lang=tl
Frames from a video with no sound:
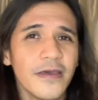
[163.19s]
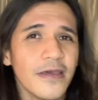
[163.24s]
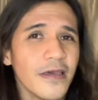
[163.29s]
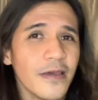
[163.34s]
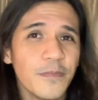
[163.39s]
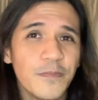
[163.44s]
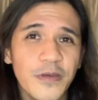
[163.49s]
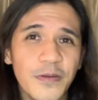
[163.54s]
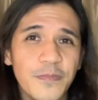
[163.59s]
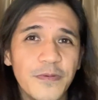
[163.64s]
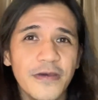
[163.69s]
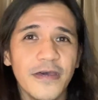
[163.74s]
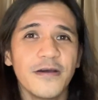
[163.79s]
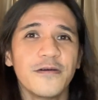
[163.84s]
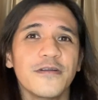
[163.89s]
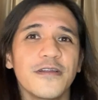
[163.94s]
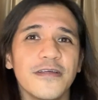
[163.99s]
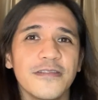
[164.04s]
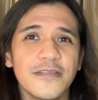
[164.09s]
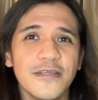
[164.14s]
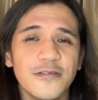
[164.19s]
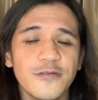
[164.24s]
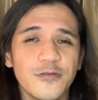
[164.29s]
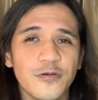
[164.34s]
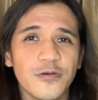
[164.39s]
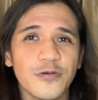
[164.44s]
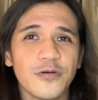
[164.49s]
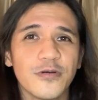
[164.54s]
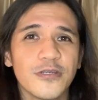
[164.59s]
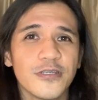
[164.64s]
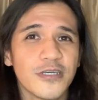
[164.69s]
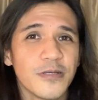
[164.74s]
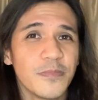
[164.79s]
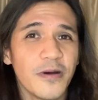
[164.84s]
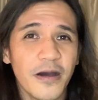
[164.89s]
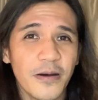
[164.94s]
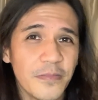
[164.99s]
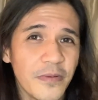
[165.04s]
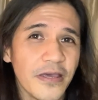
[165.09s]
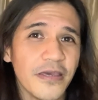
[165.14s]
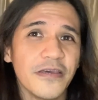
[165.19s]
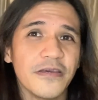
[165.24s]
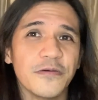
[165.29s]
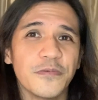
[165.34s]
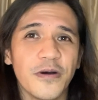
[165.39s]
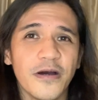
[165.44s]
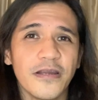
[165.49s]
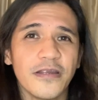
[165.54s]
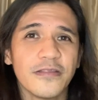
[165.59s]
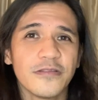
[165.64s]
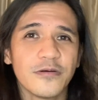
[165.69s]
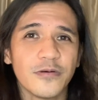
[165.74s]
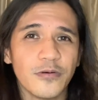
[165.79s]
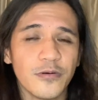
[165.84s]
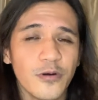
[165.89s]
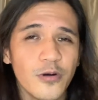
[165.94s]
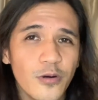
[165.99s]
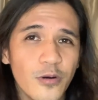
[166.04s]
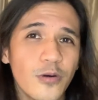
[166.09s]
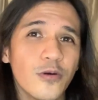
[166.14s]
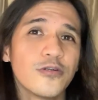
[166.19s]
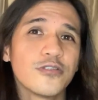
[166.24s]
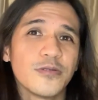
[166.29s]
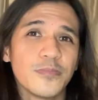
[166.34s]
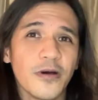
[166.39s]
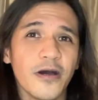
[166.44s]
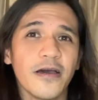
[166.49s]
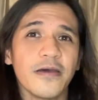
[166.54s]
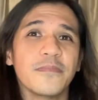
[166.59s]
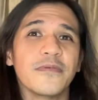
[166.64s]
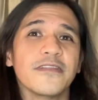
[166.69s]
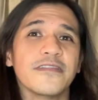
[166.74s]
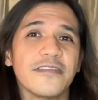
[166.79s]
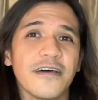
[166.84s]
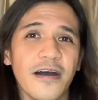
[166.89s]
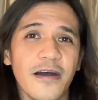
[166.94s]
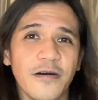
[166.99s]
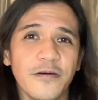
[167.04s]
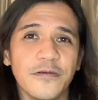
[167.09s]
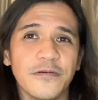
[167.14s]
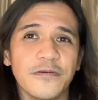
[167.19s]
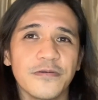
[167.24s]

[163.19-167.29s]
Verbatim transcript: Ibibigay ko lang din to sa mga may iwanan ko o sa mga ibang tao.